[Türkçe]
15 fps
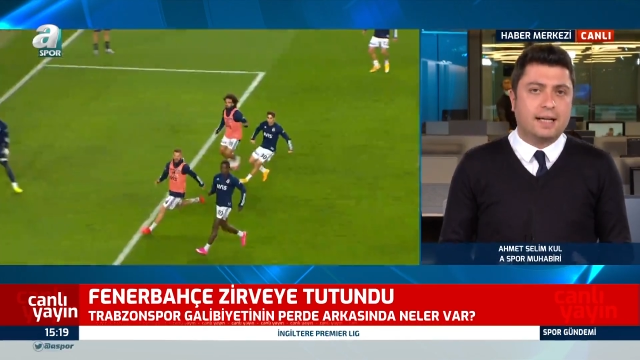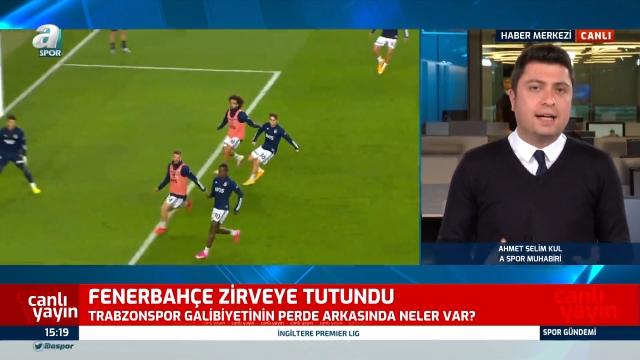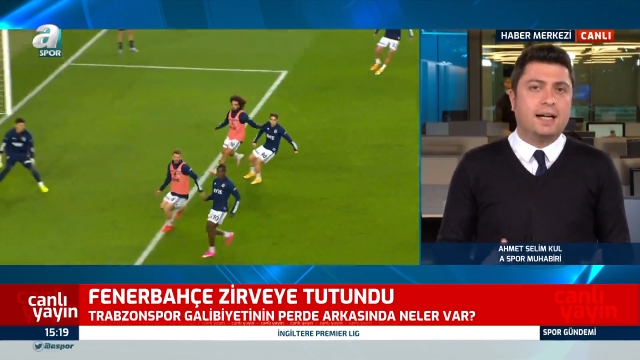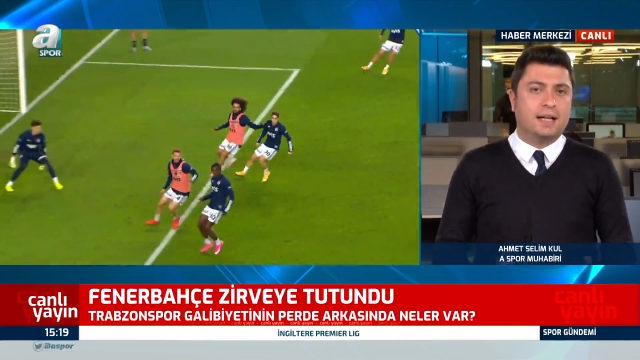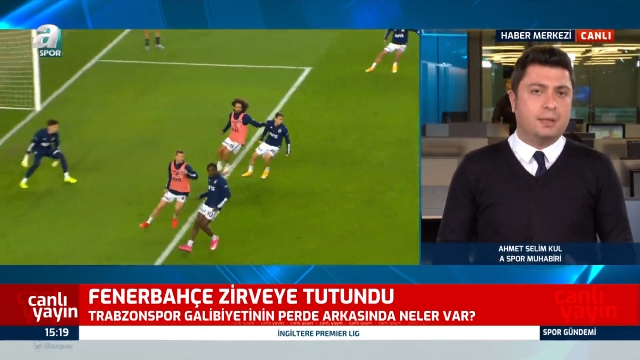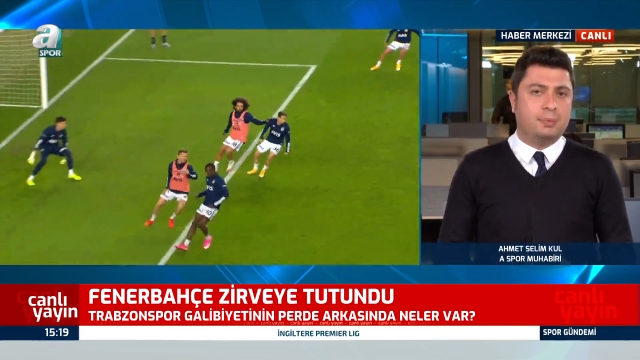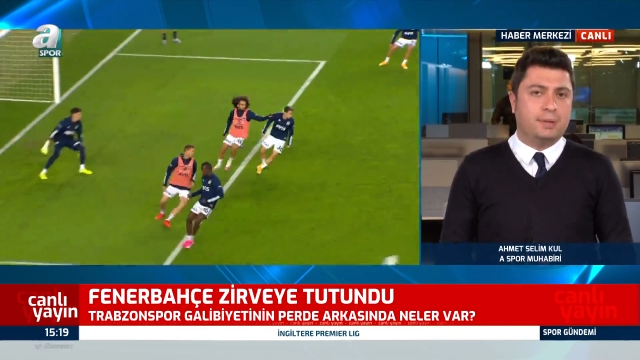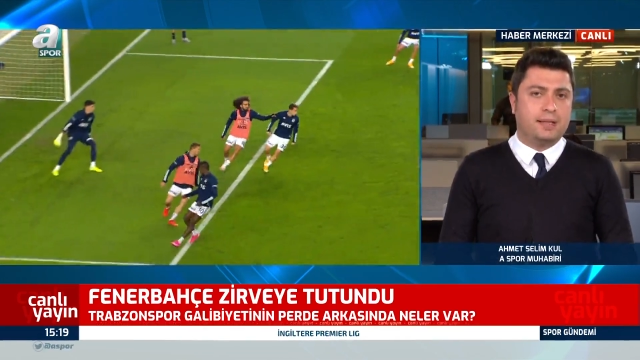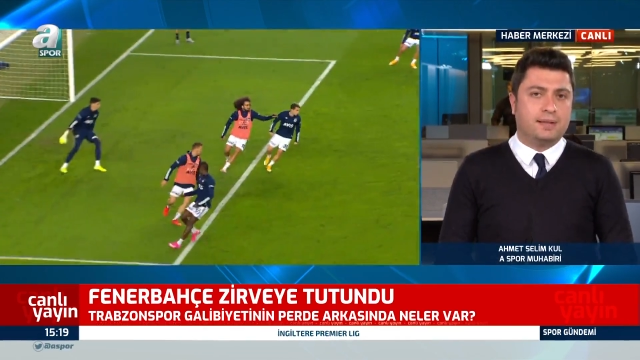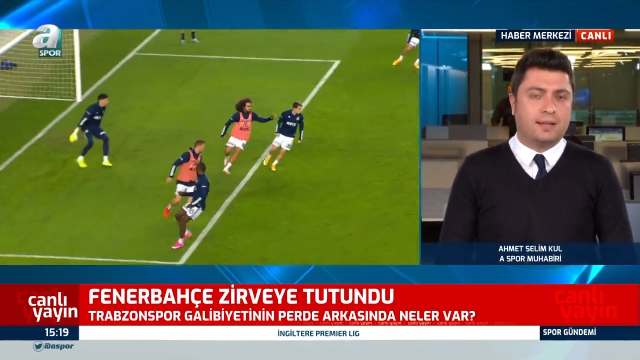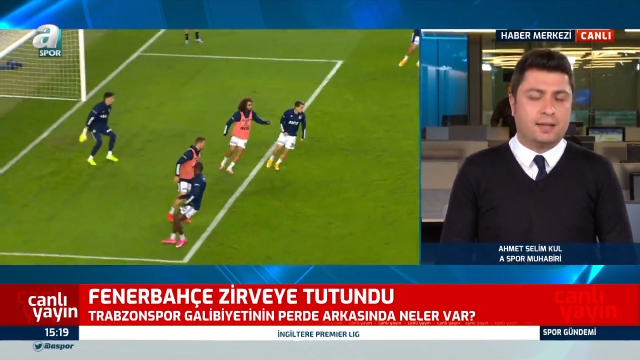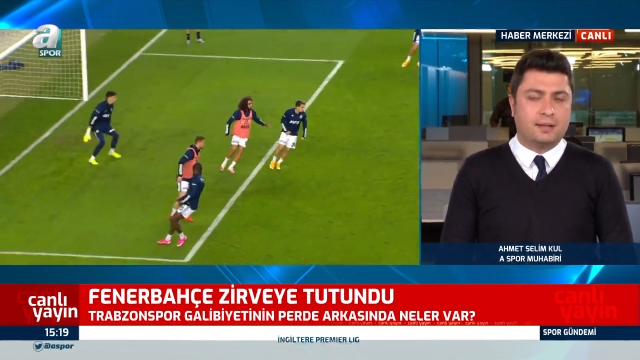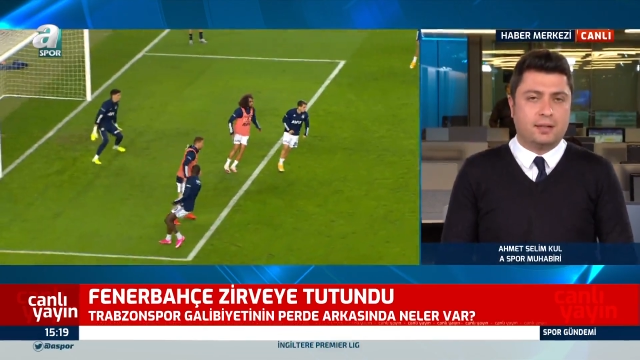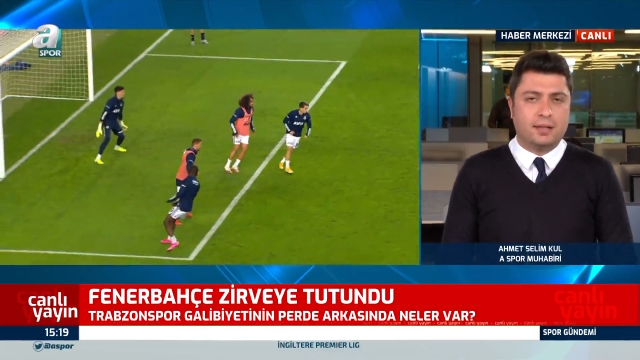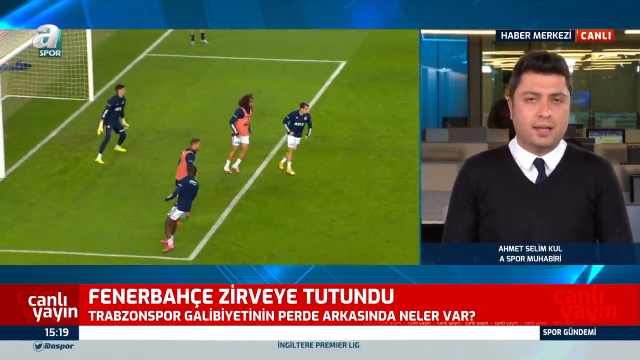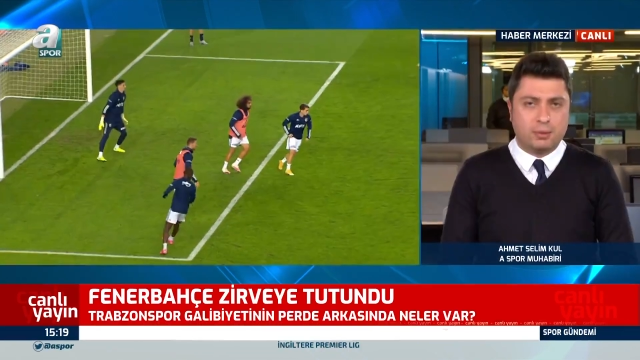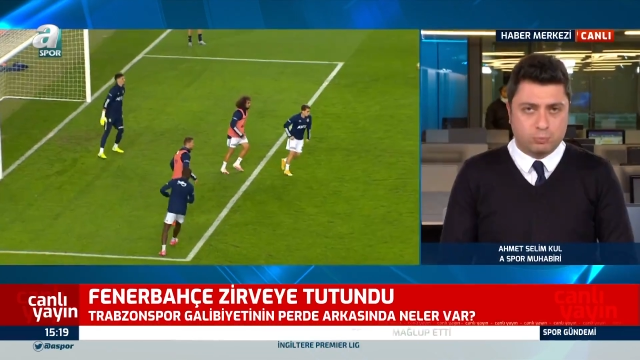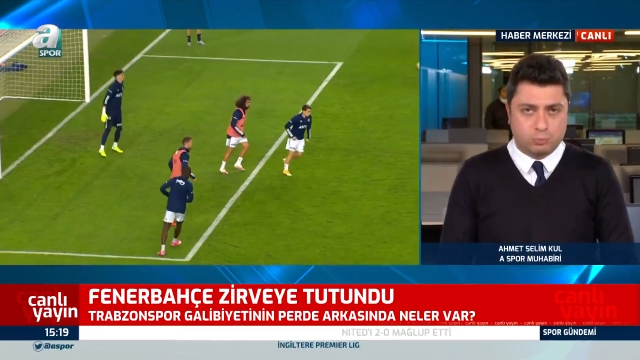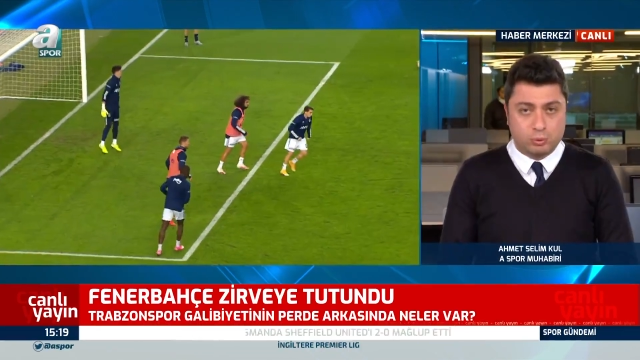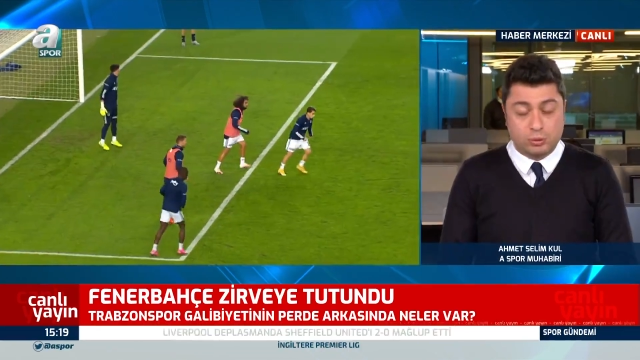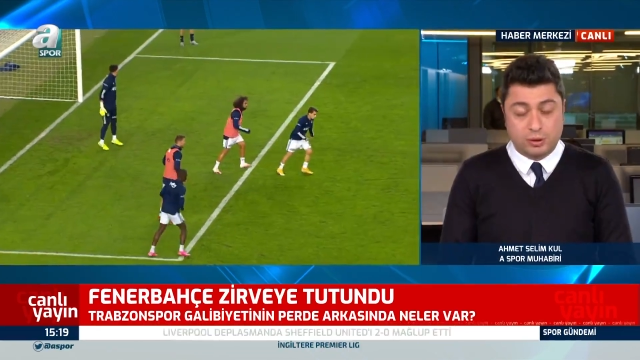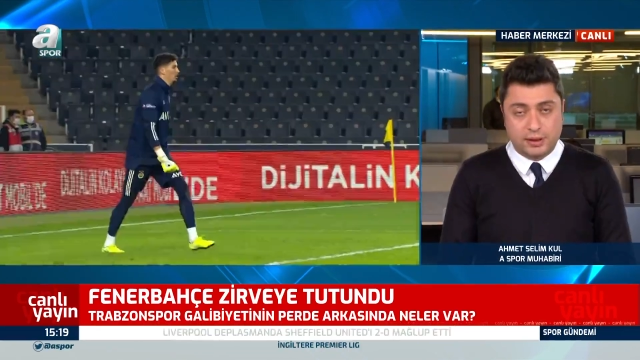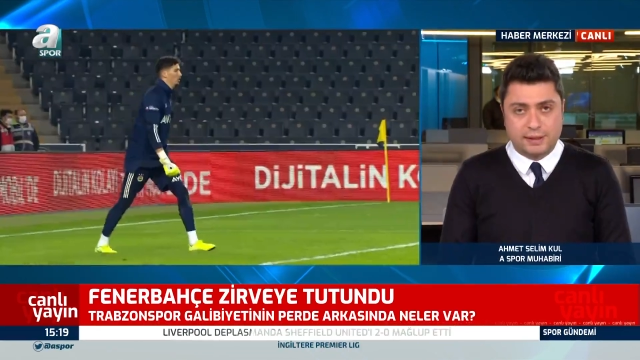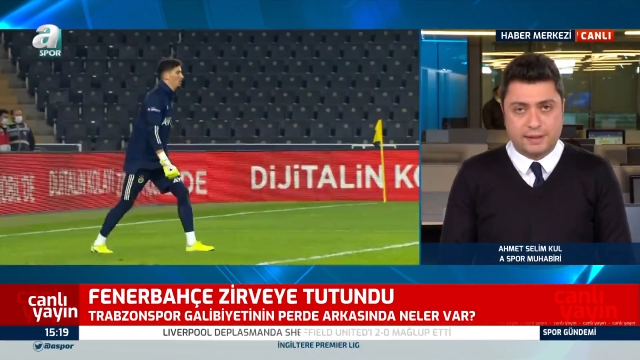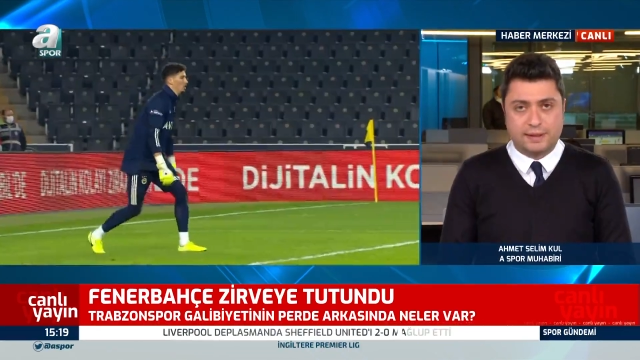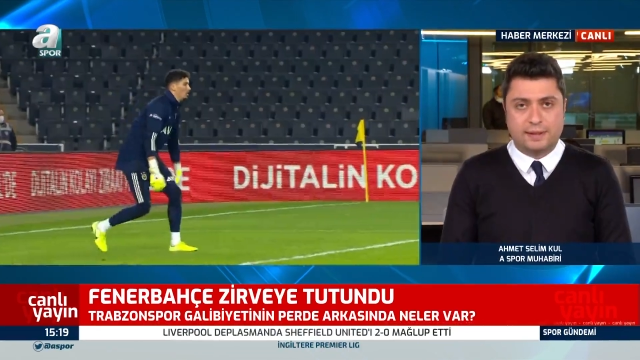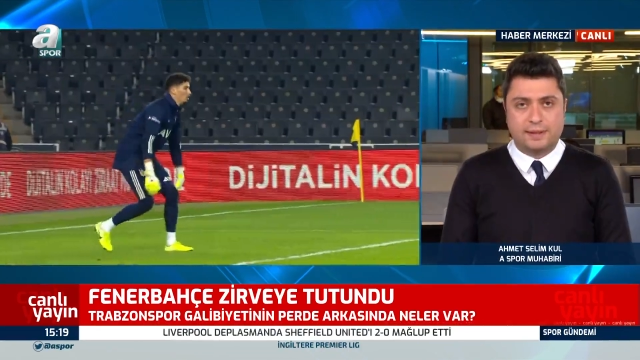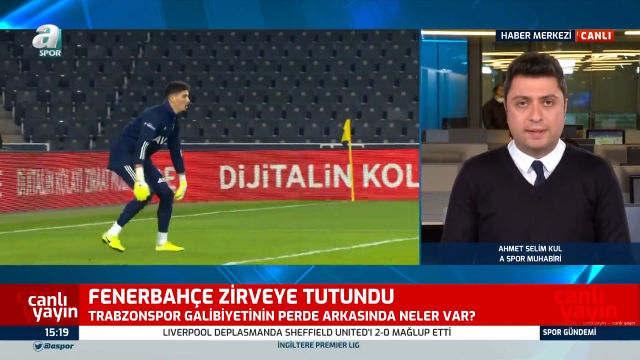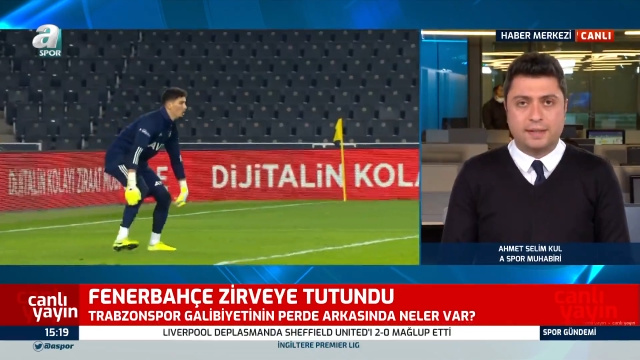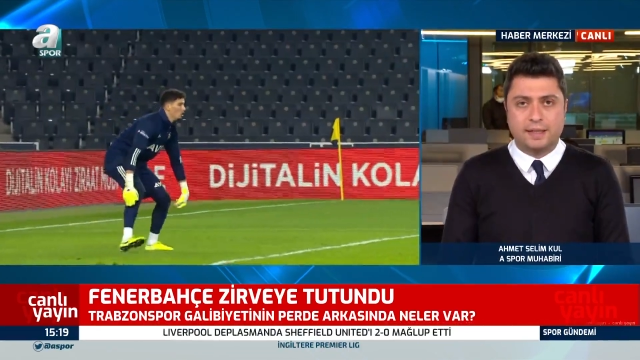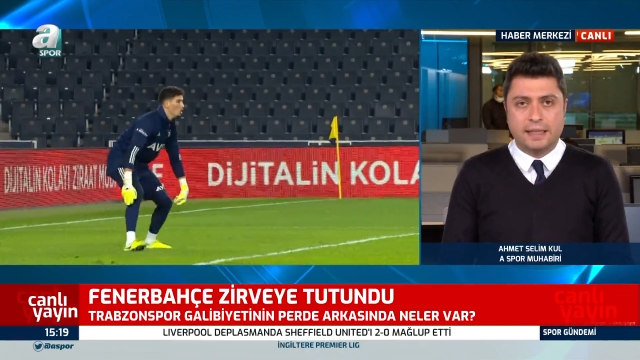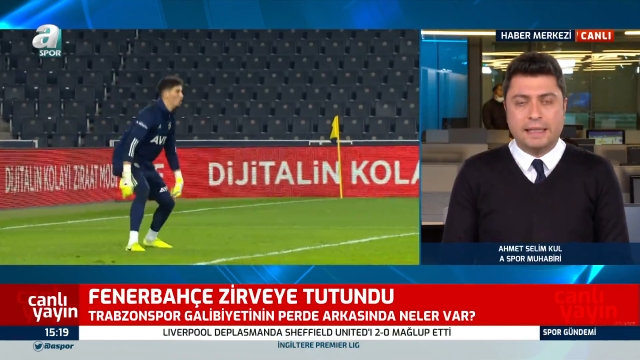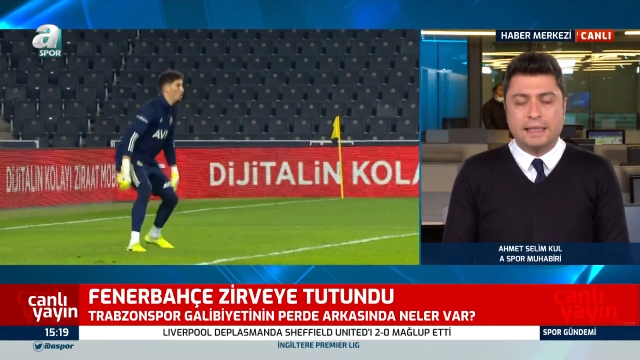galibiyet aldılar. Bu kritikti.